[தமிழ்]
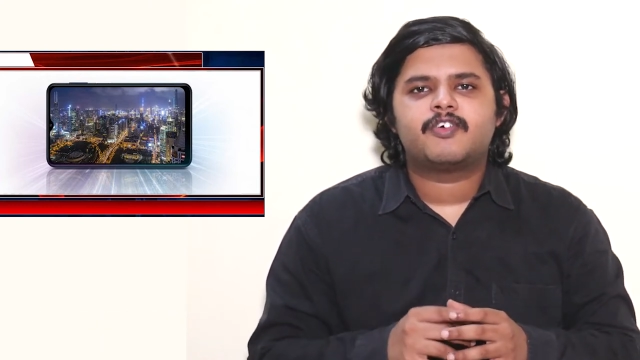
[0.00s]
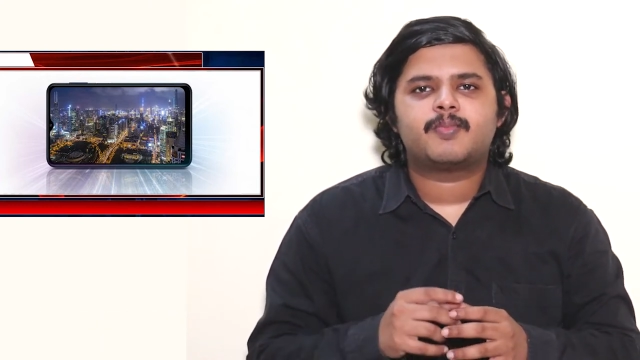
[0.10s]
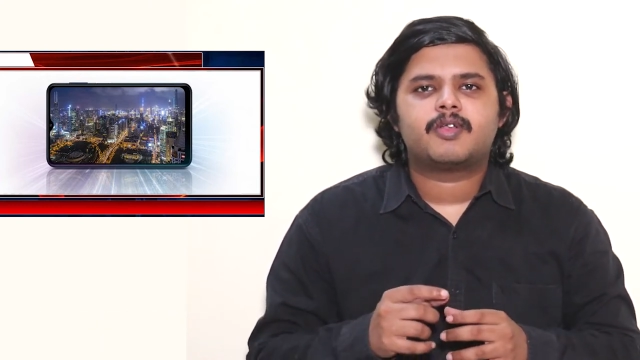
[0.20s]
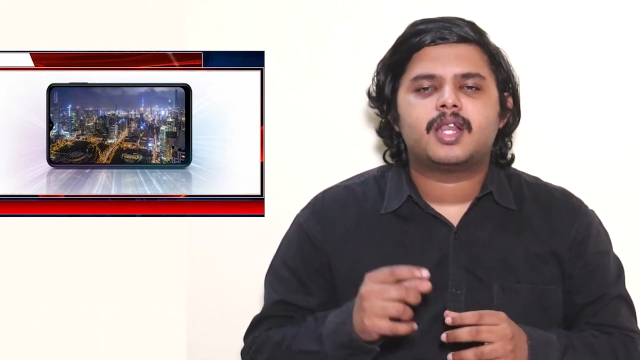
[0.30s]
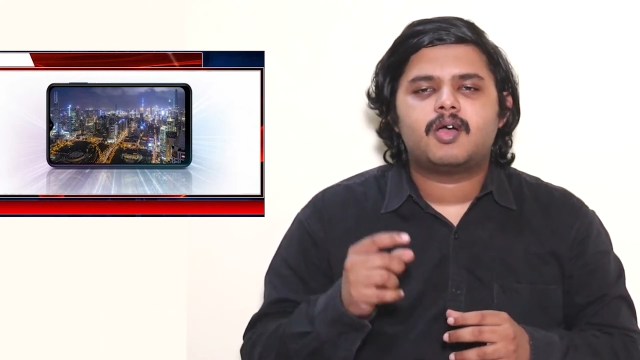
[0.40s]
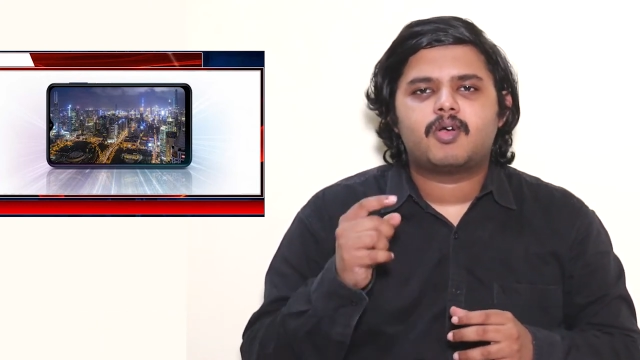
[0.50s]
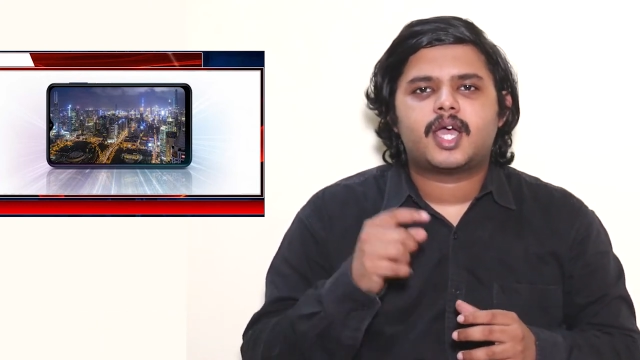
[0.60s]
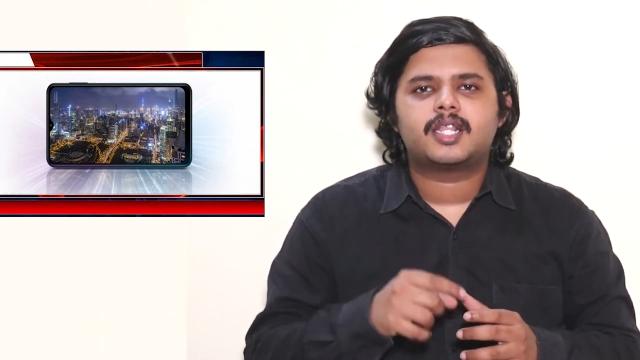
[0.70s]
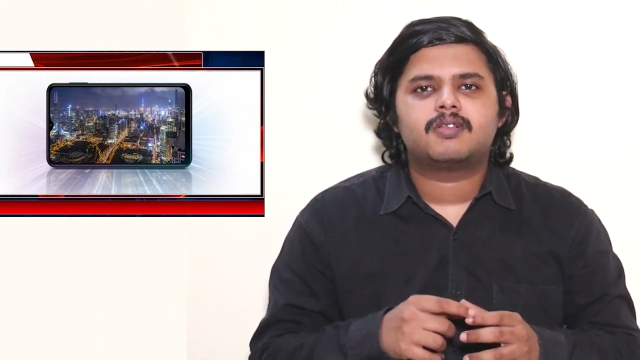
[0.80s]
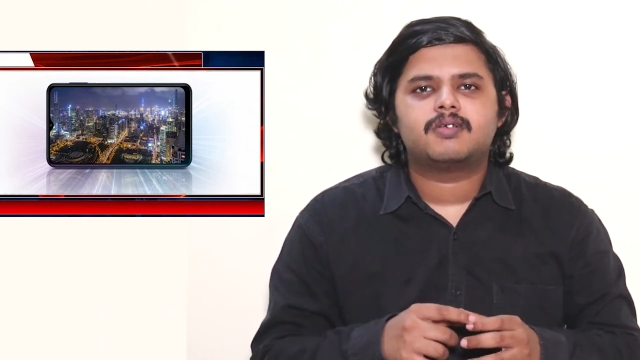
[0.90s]
ப்ரிஃபர் பண்ணீங்களா
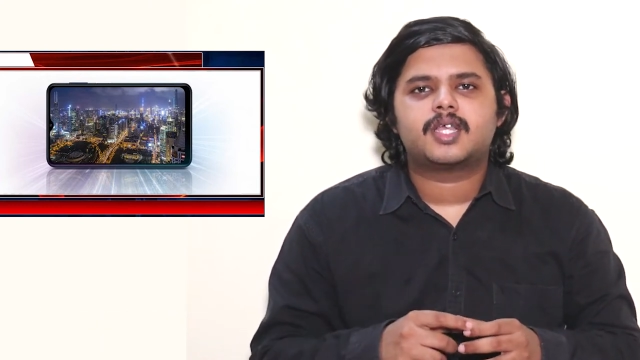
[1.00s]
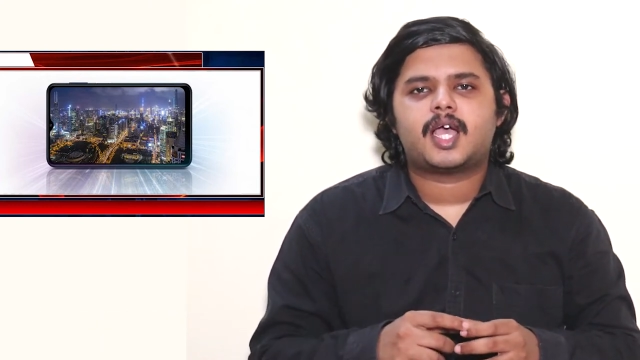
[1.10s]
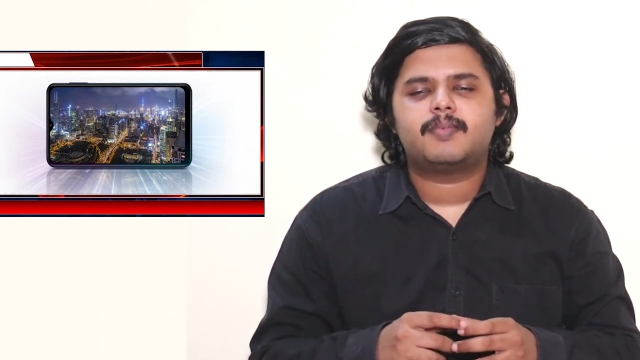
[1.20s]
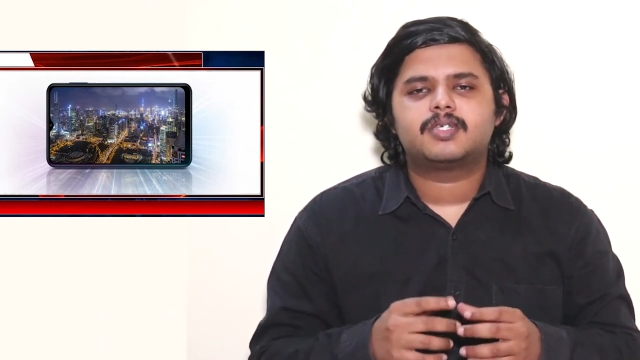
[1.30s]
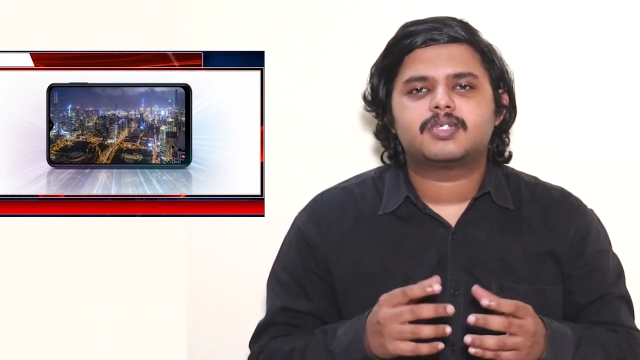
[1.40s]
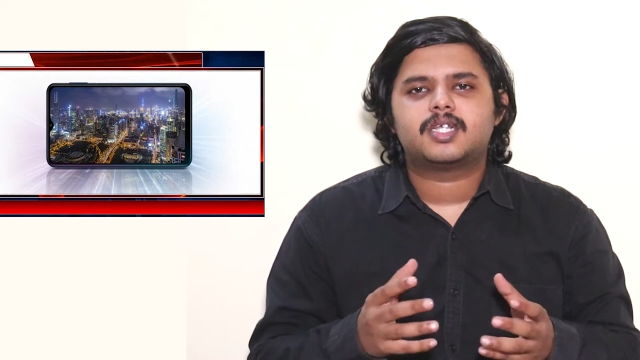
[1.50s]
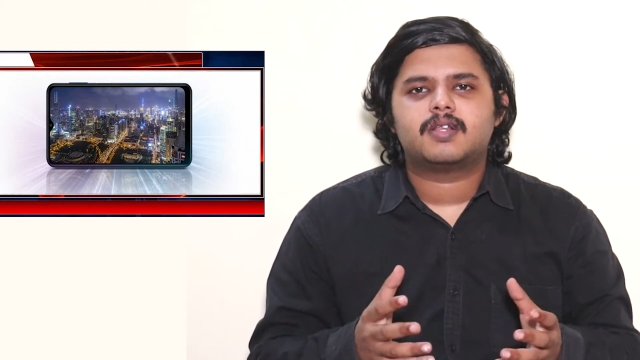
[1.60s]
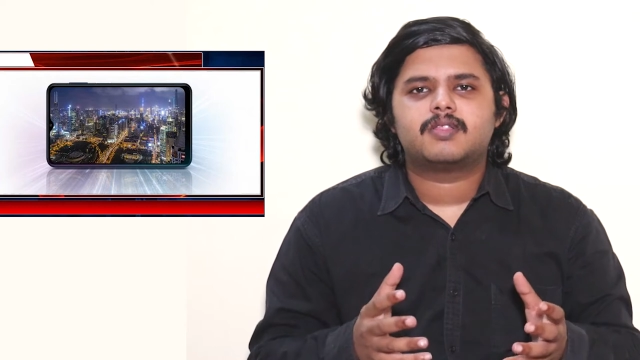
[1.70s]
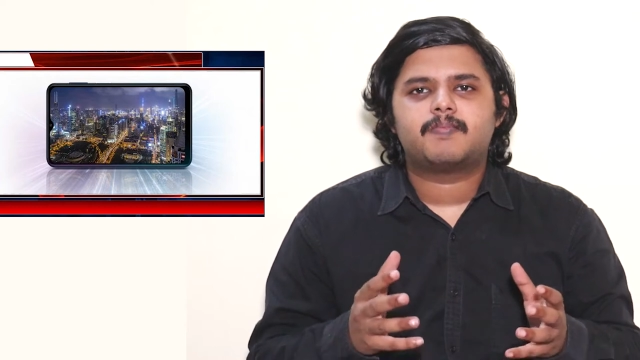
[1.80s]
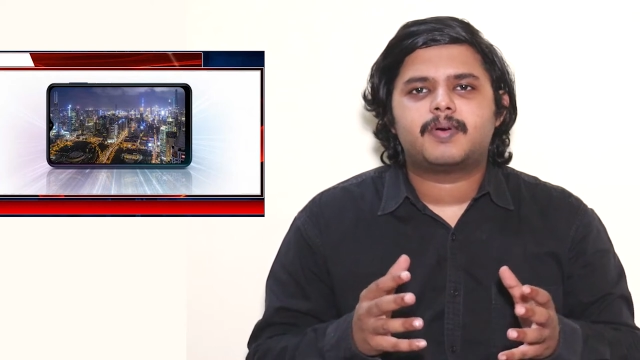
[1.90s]
உங்கள் கருத்துக்கு வந்து கமெண்ட்
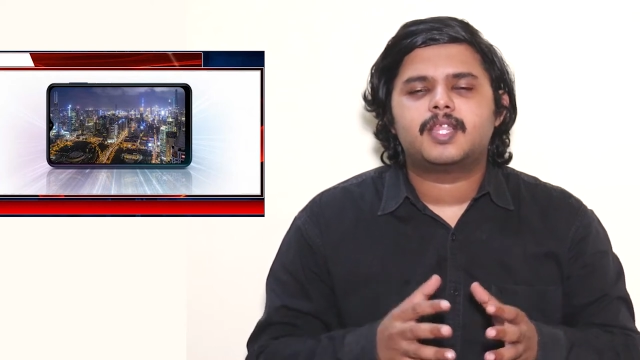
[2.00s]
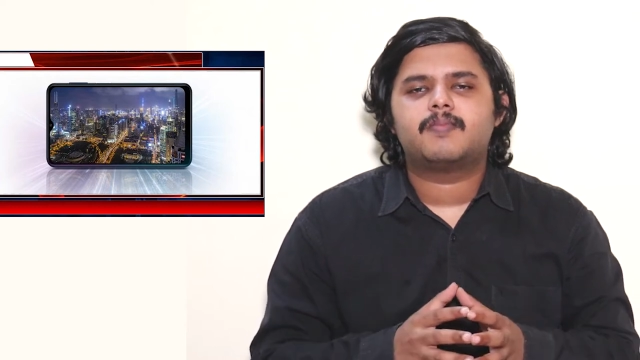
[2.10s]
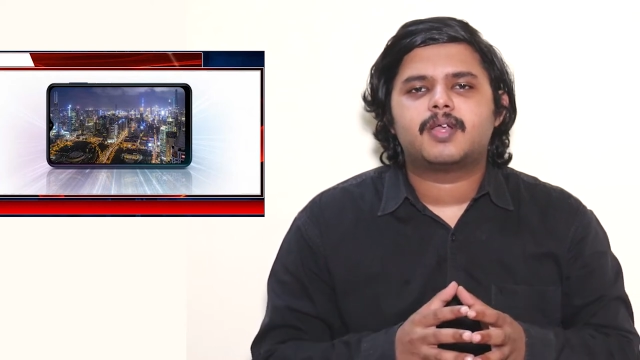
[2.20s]
செக்ஷனில் வந்து பதிவு